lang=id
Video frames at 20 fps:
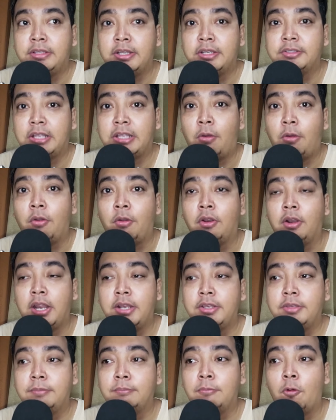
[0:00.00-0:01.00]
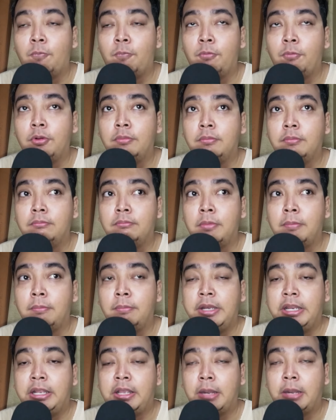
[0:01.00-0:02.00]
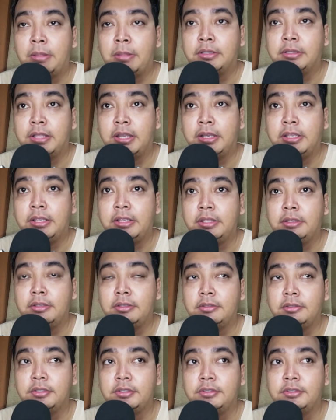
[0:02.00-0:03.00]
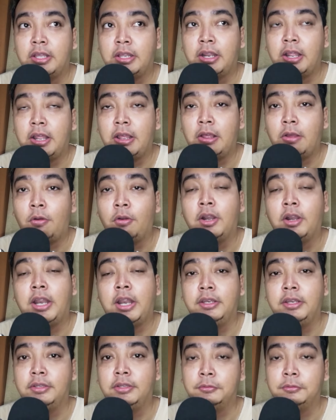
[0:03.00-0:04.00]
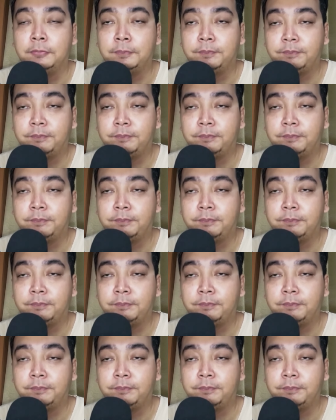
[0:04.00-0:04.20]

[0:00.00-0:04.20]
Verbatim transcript: secara online maupun memberikan materi secara online gitu.